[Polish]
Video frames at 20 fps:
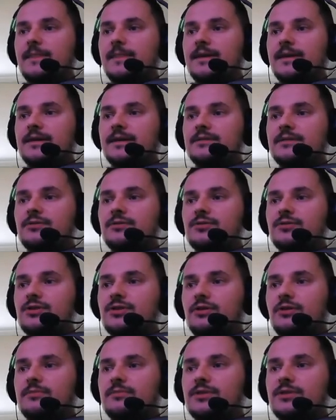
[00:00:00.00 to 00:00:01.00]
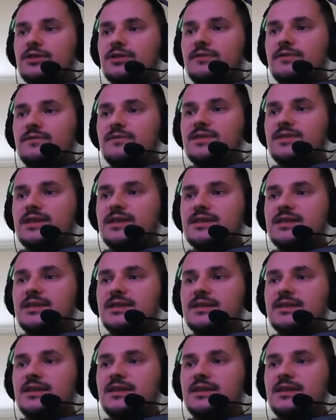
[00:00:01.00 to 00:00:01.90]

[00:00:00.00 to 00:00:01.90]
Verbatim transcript: redukcja obrażeń wzrasta z